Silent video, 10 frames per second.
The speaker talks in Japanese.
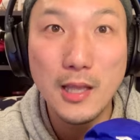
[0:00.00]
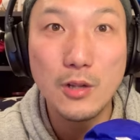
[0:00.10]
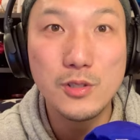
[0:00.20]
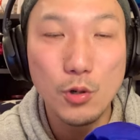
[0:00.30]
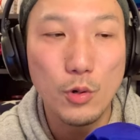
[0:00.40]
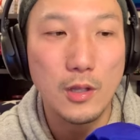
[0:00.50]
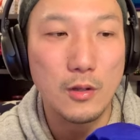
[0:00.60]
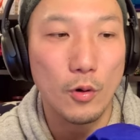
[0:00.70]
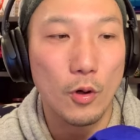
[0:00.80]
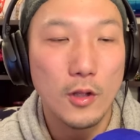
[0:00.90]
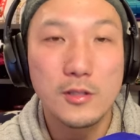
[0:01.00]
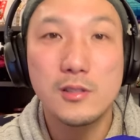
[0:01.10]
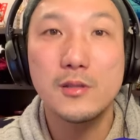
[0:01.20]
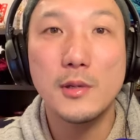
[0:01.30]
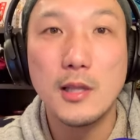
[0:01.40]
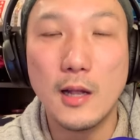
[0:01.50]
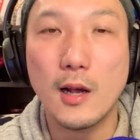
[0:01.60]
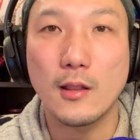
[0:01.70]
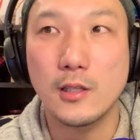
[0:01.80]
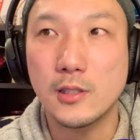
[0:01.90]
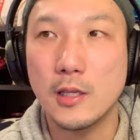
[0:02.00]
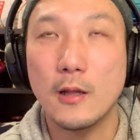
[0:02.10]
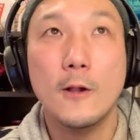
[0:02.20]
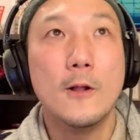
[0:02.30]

きる商品を勧めてなかったし、